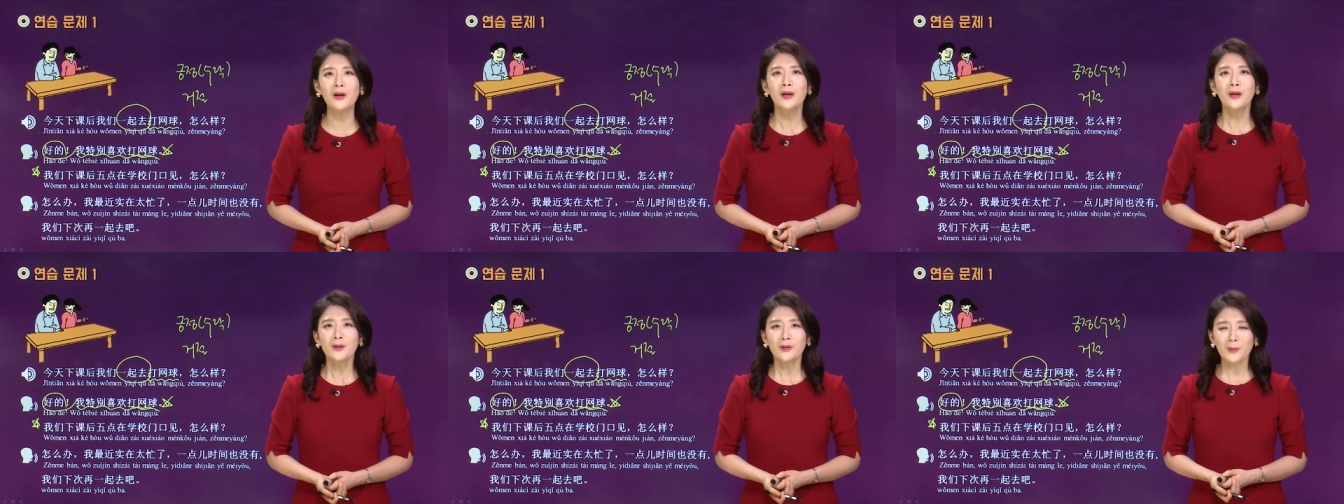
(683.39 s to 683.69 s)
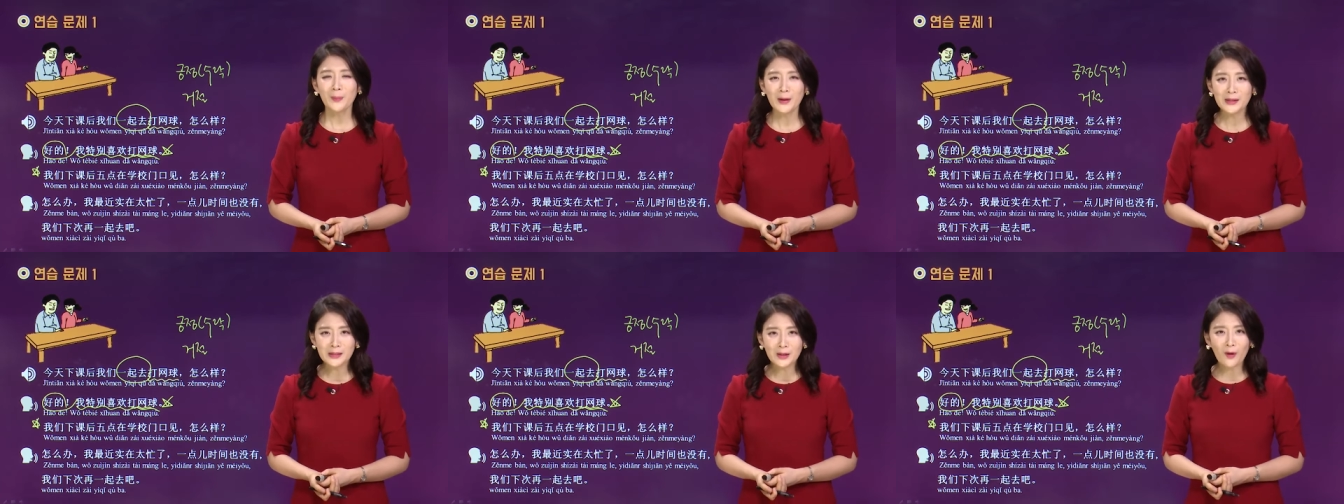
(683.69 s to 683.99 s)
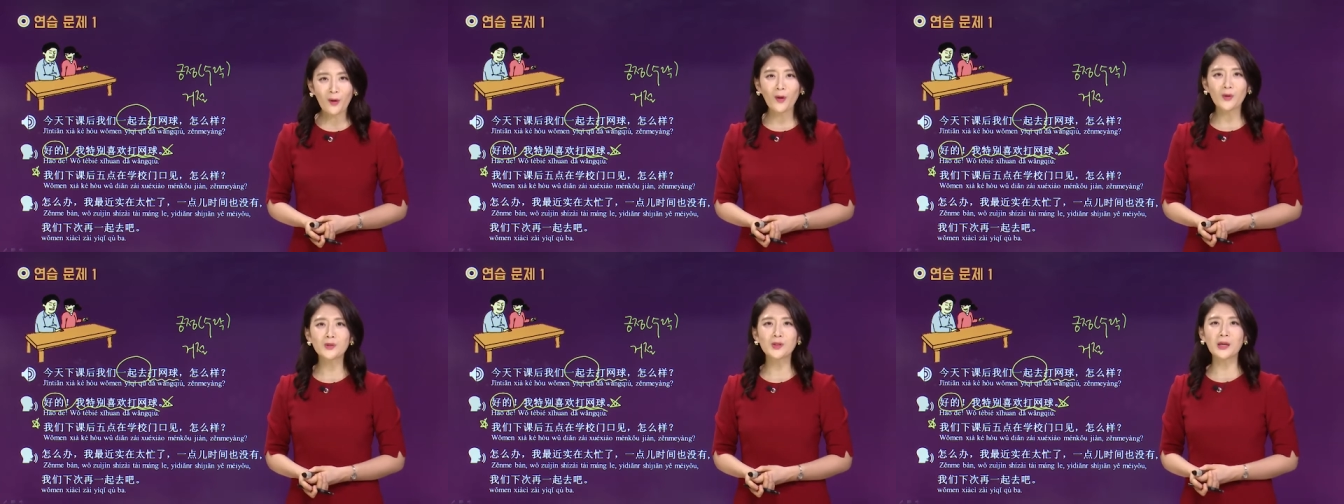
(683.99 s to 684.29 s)
두 번째
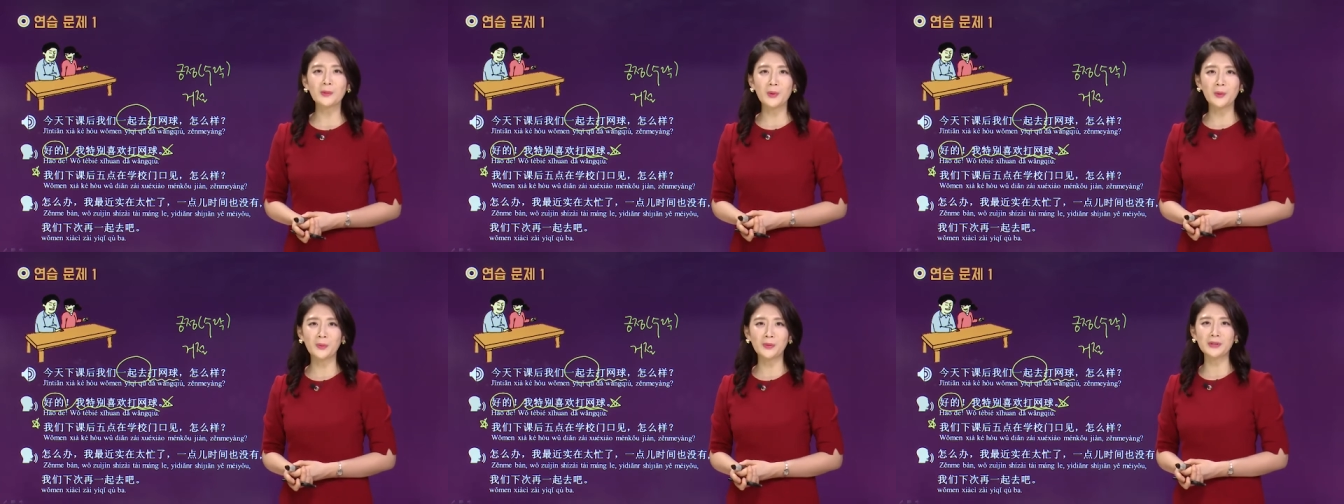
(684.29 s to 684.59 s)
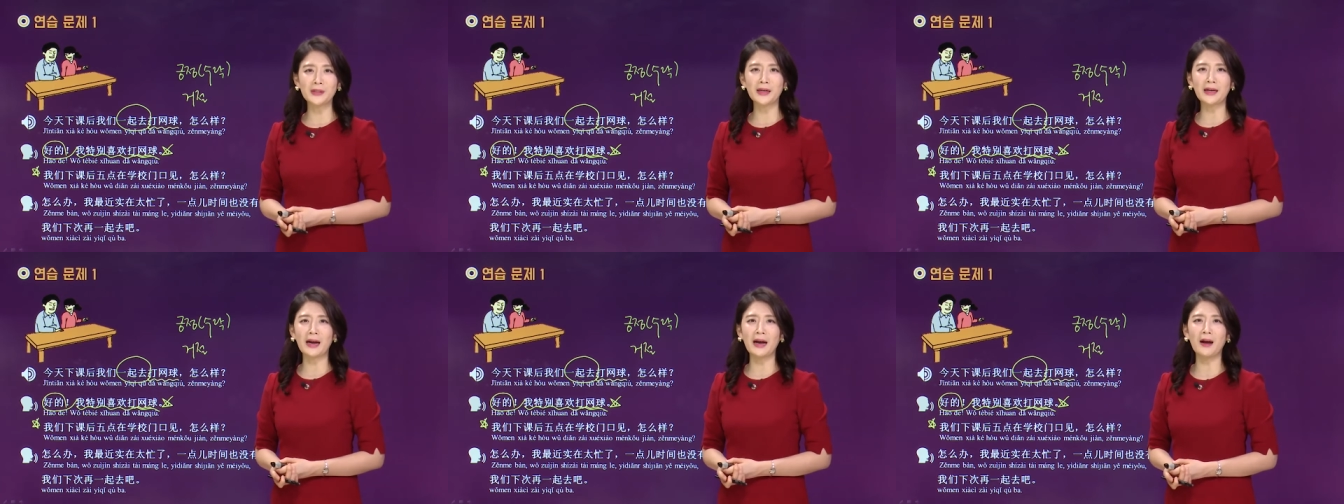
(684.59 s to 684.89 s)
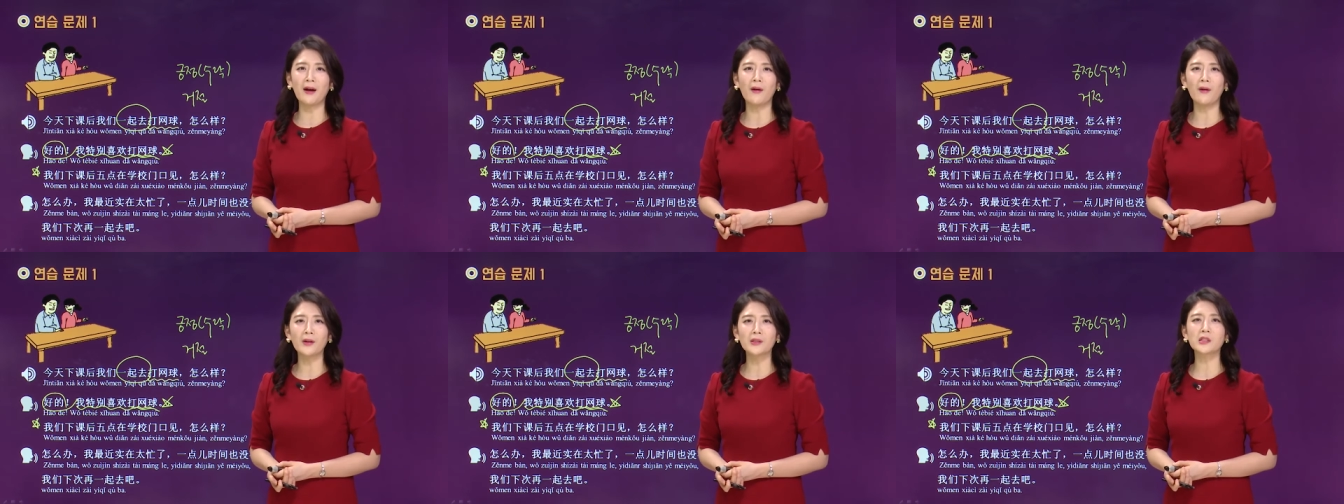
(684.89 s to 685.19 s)
거절 한번
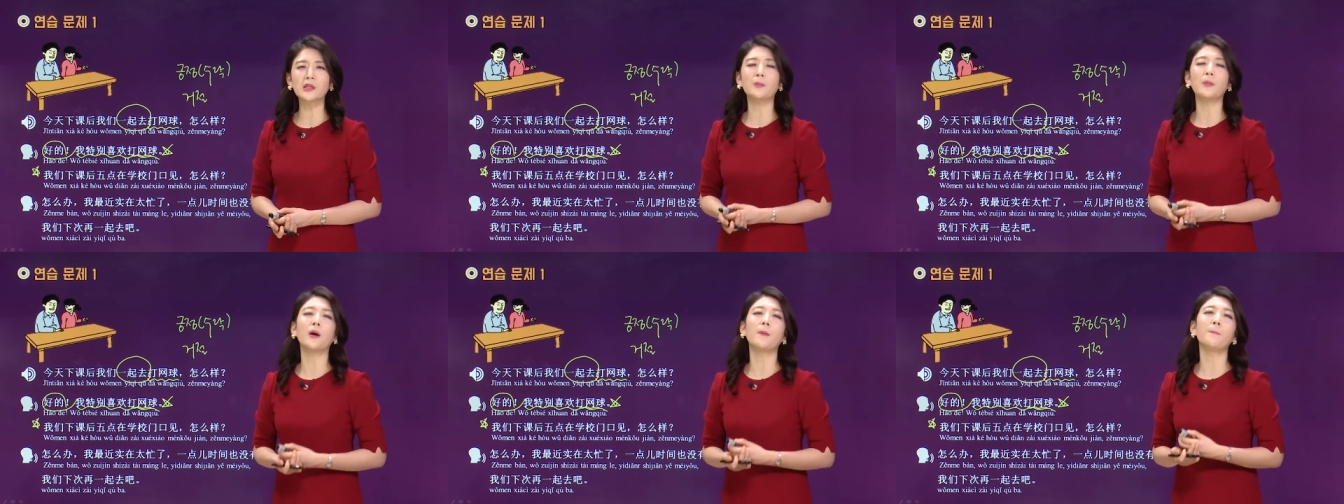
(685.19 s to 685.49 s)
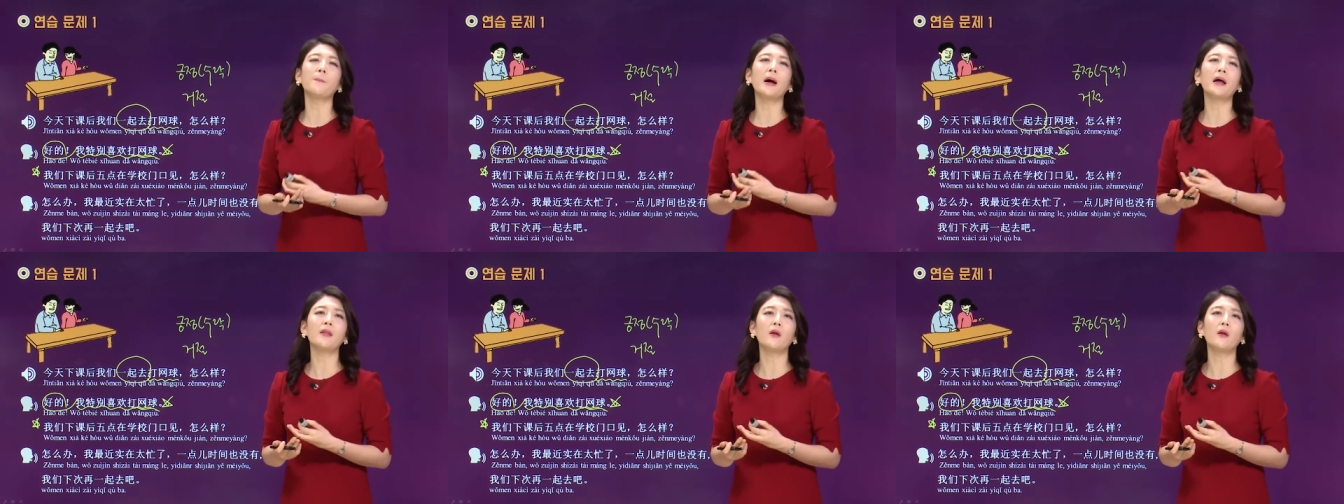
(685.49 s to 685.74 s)
보실까요? 怎么办?